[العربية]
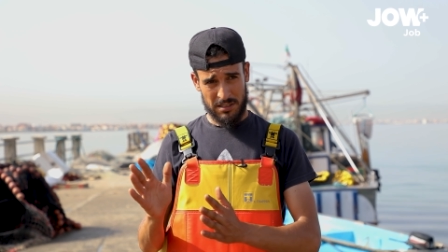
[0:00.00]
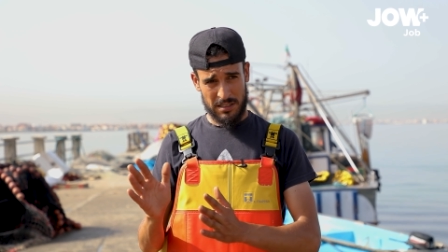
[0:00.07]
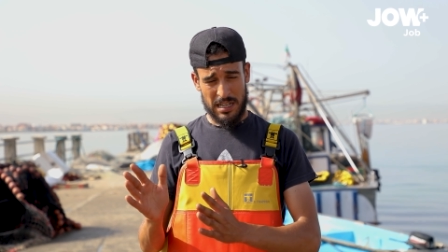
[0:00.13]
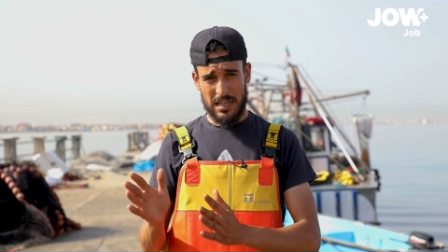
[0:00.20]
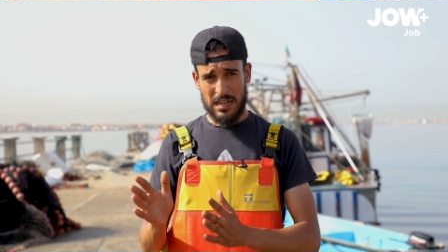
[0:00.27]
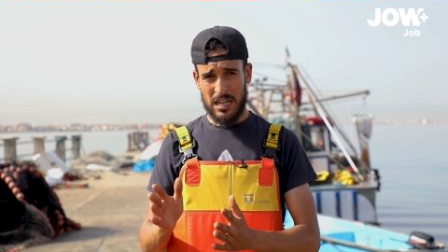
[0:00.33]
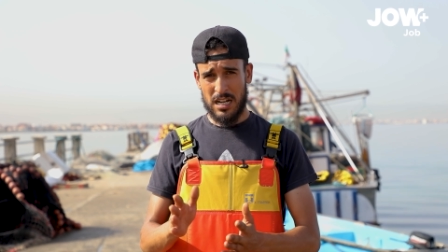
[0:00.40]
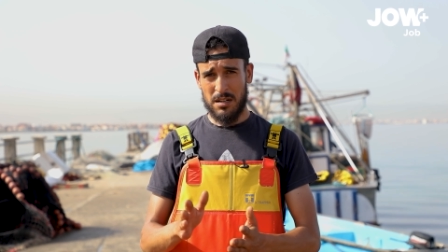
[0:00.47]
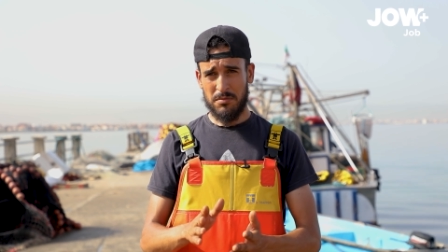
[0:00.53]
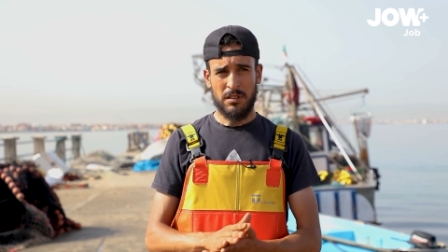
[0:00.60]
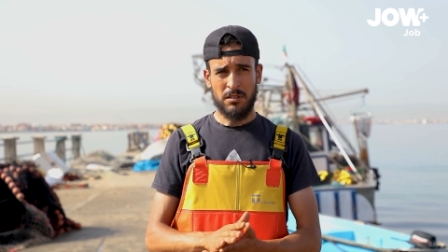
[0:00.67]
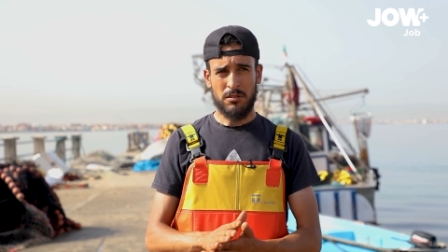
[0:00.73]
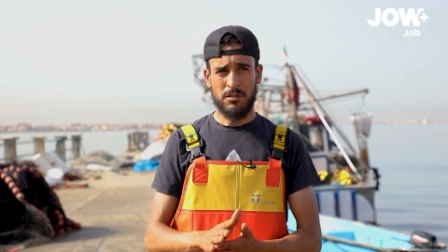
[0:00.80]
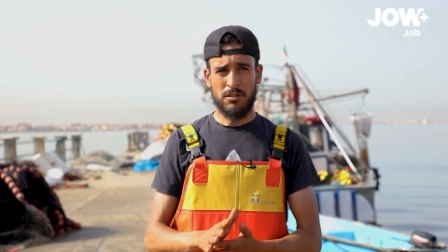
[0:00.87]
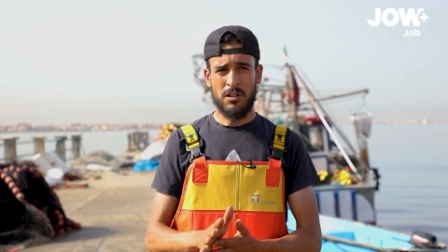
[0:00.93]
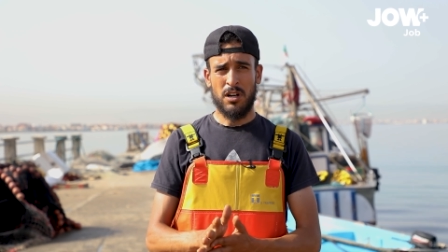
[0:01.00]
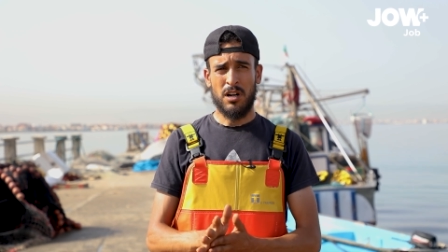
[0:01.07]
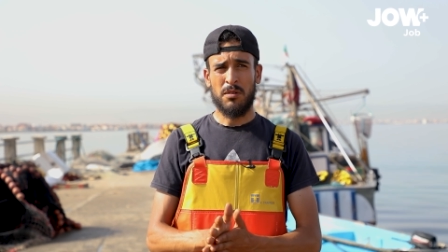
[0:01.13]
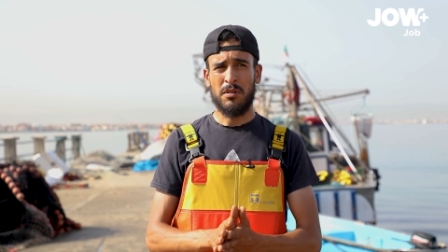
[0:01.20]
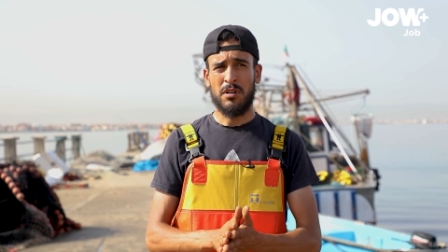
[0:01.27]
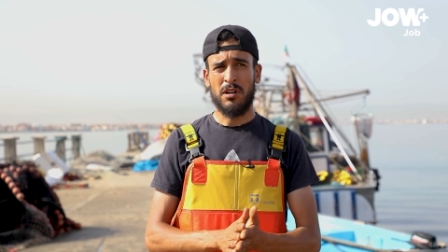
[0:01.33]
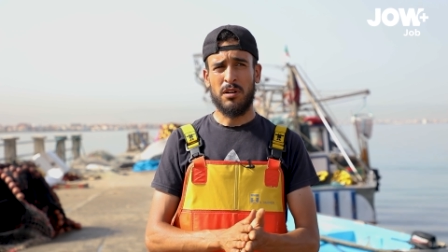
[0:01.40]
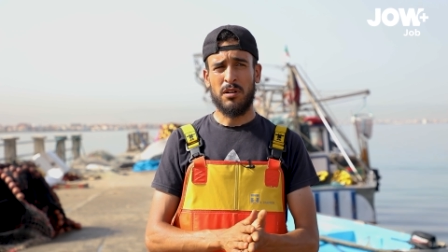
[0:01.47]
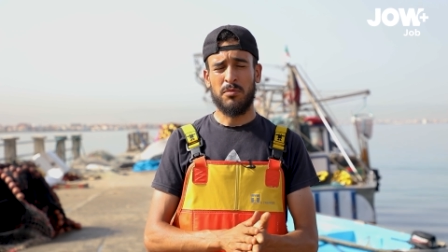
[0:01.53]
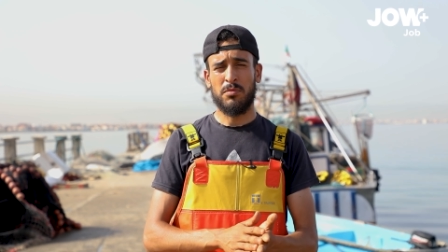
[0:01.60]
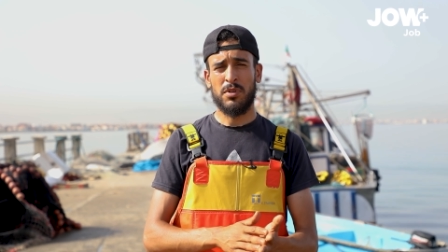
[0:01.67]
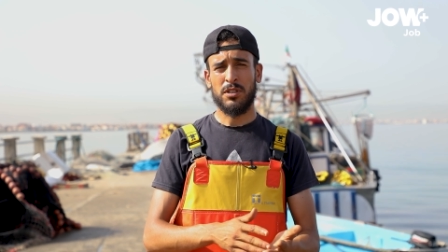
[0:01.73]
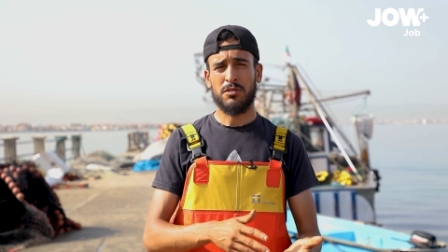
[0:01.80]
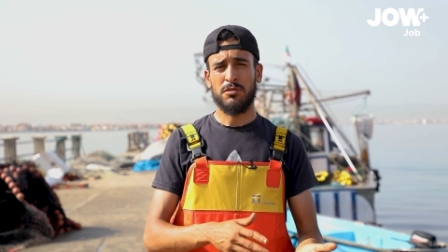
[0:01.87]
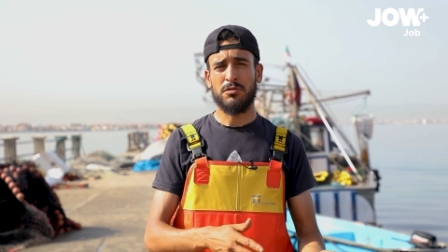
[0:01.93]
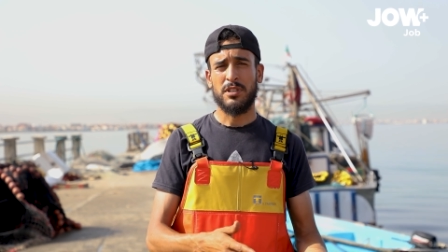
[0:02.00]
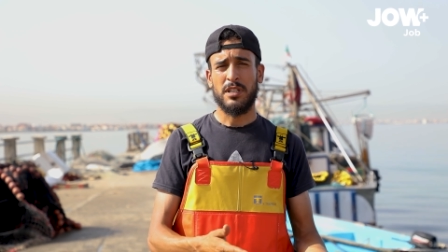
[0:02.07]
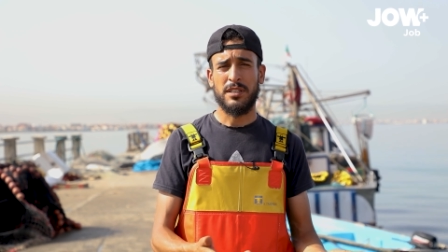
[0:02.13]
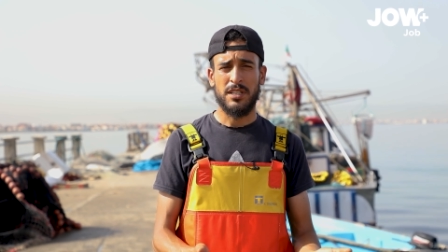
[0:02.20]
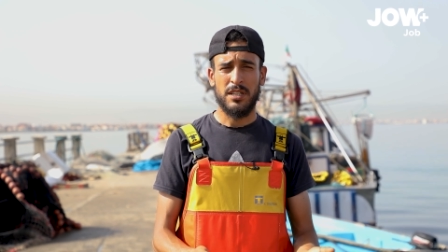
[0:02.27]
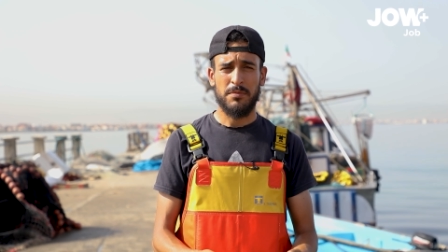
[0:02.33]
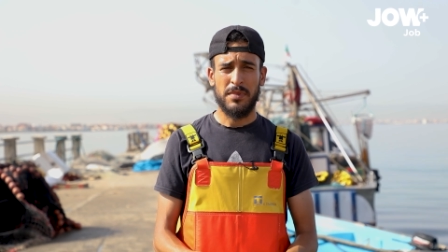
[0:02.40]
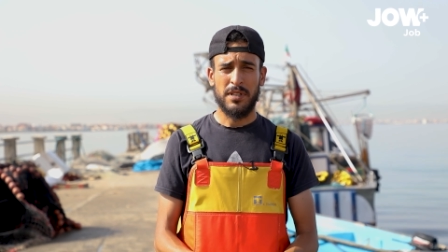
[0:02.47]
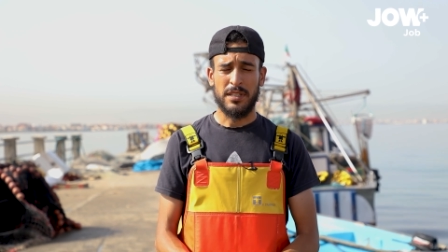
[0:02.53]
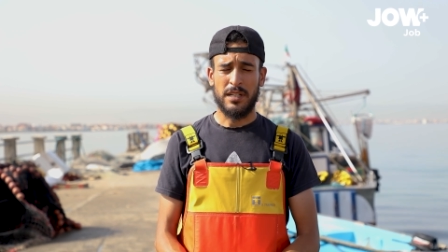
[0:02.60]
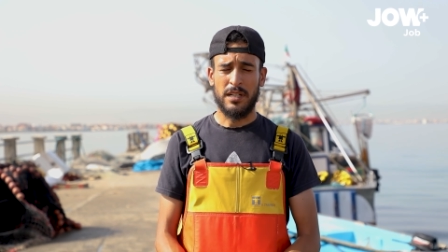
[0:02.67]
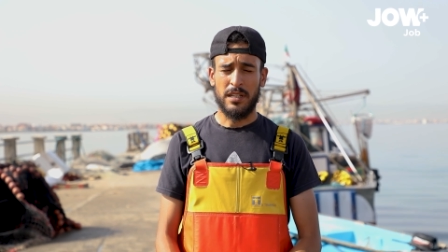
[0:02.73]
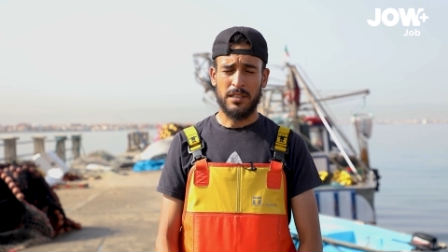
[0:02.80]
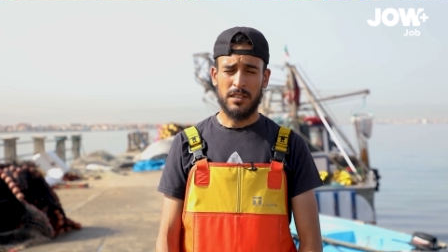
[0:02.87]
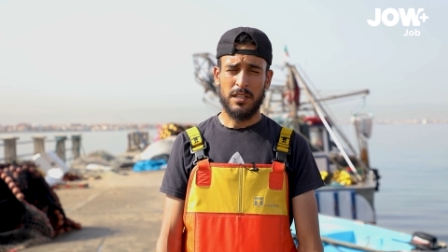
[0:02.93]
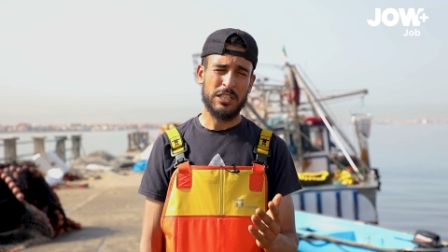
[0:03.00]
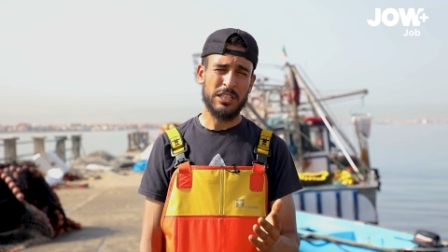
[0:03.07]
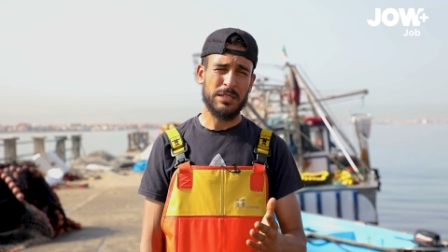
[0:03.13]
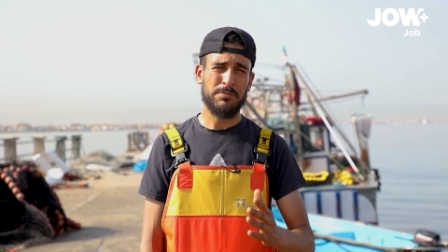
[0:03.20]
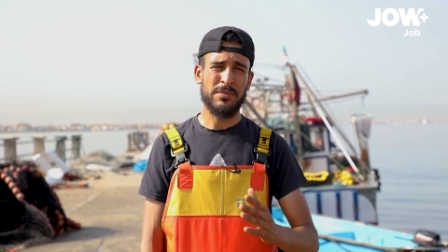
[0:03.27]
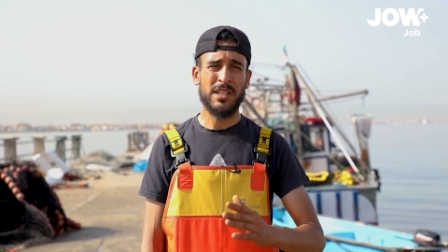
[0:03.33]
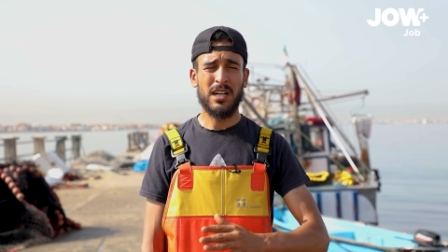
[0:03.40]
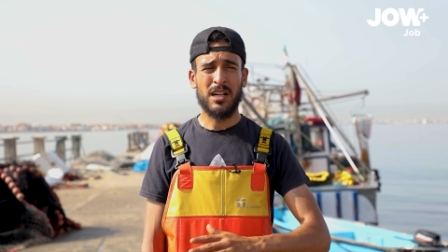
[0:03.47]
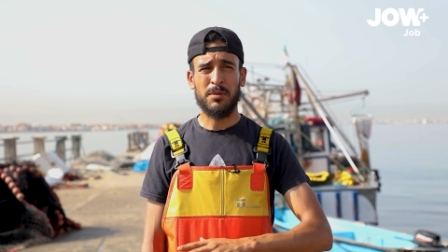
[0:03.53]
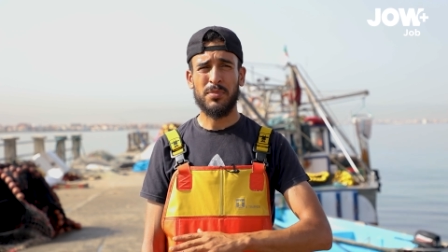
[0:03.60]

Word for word: تاع العام نقولو آه، باتو تاع ديما هكذاك يبدا